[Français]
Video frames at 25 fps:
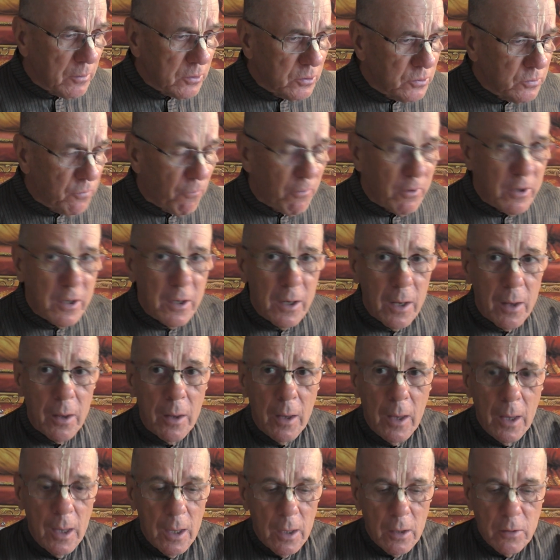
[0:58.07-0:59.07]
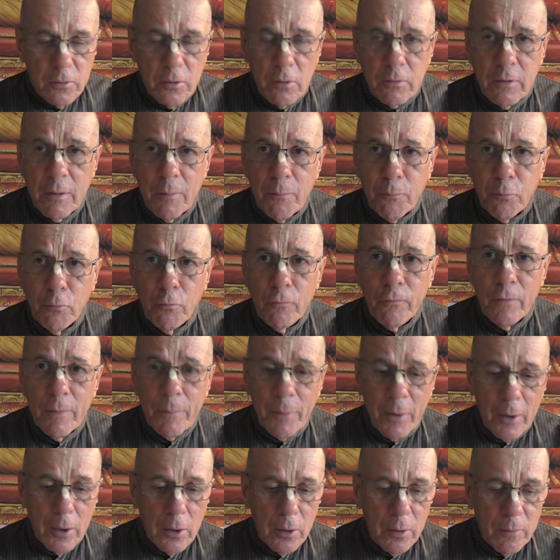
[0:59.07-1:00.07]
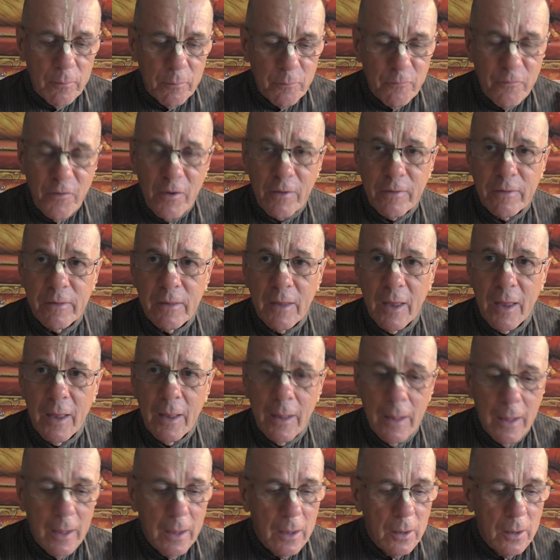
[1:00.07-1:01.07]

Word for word: OK, je lire. c'est prouvé par le verset...